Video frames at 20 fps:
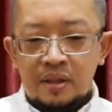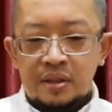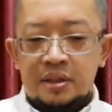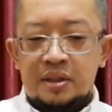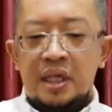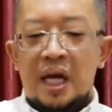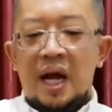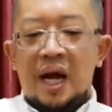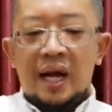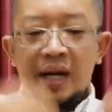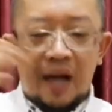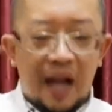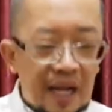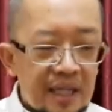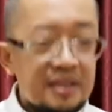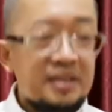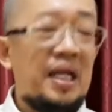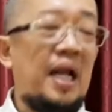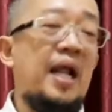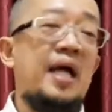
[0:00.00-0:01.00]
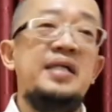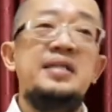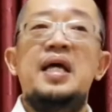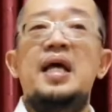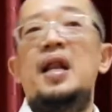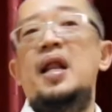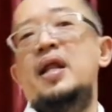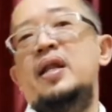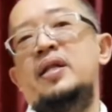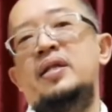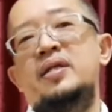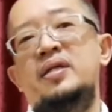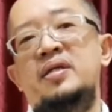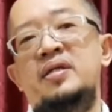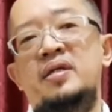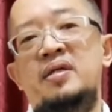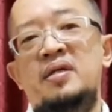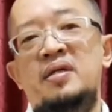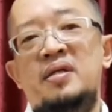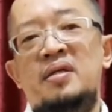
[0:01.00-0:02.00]
Jangan asal-asalan,
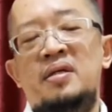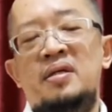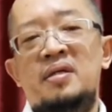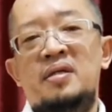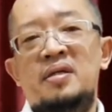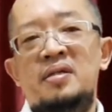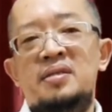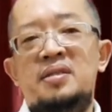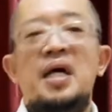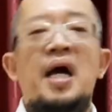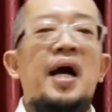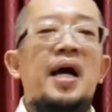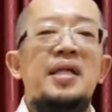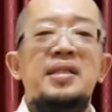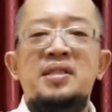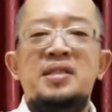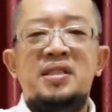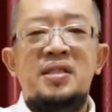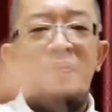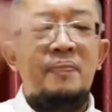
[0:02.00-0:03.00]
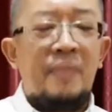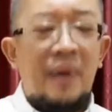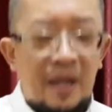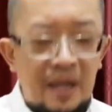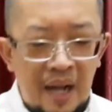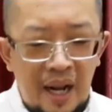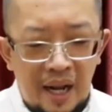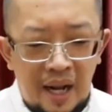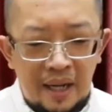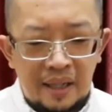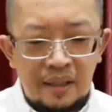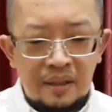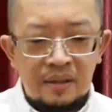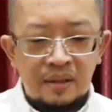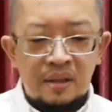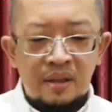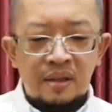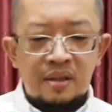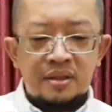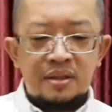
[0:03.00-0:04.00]
jangan sembarangan,
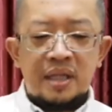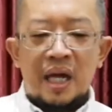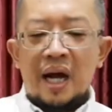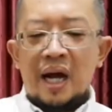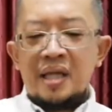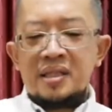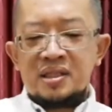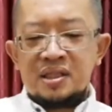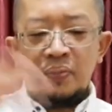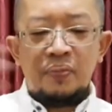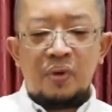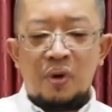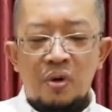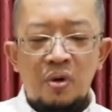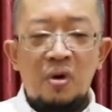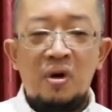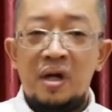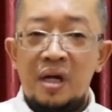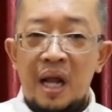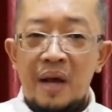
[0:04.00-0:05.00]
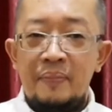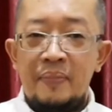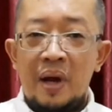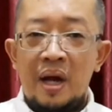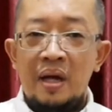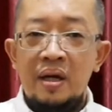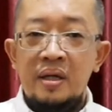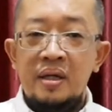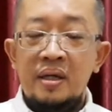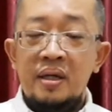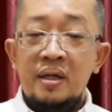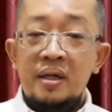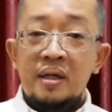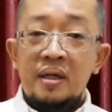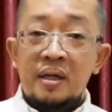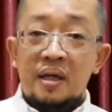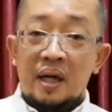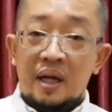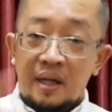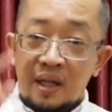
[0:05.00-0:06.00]
Jangan sembrono. Kenapa?
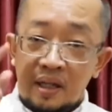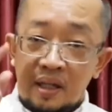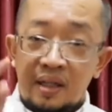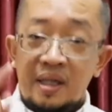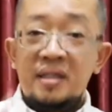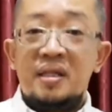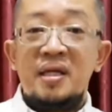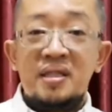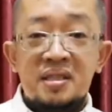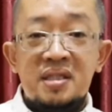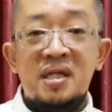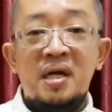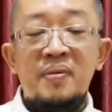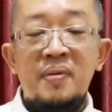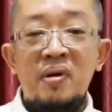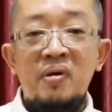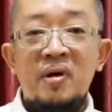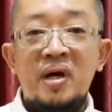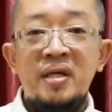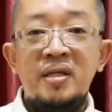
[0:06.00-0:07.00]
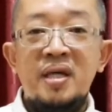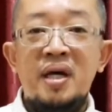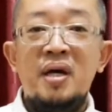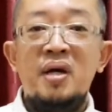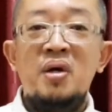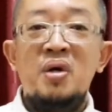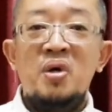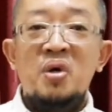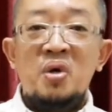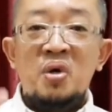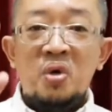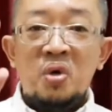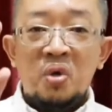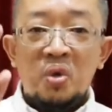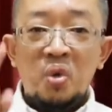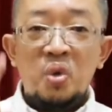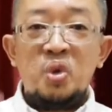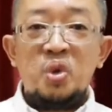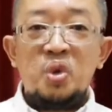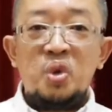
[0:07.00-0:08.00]
Karena kita sedang melakukannya
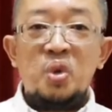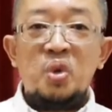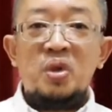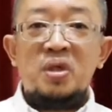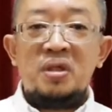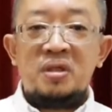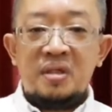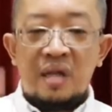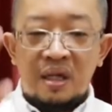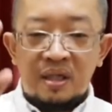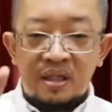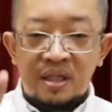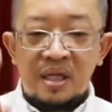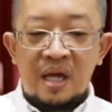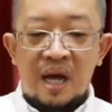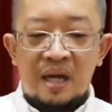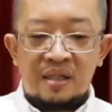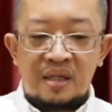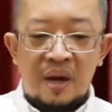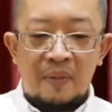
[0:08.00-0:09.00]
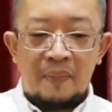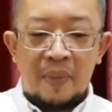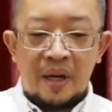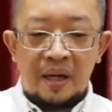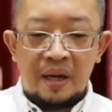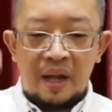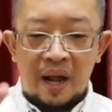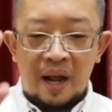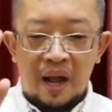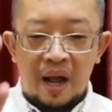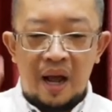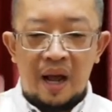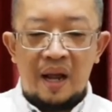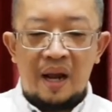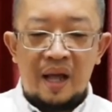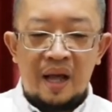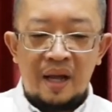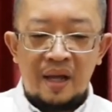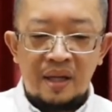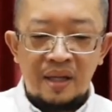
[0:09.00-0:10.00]
untuk dan di hadapan
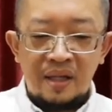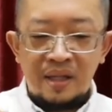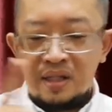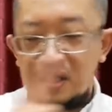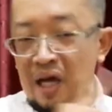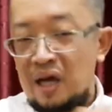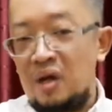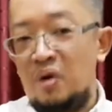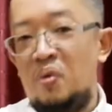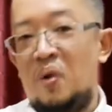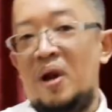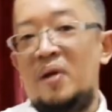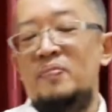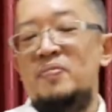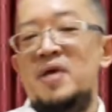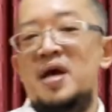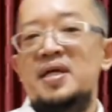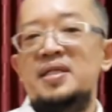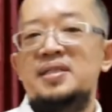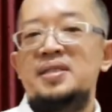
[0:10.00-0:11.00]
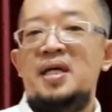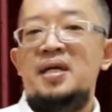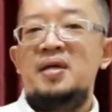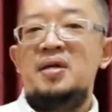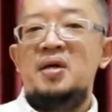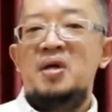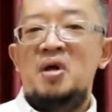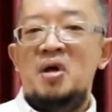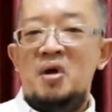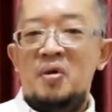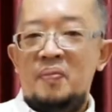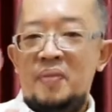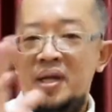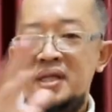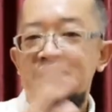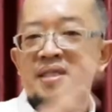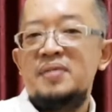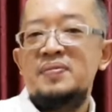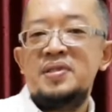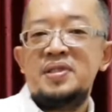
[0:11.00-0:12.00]
Allah yang luar biasa.
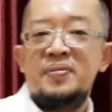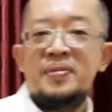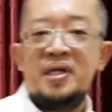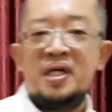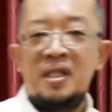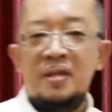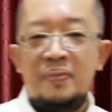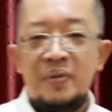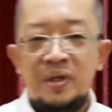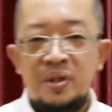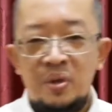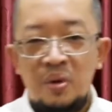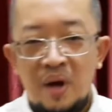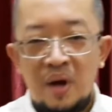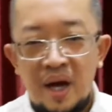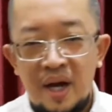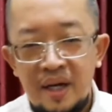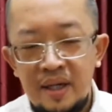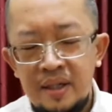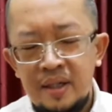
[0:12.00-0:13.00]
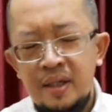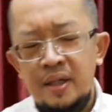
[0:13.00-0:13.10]
Mari sama-sama kita berdoa.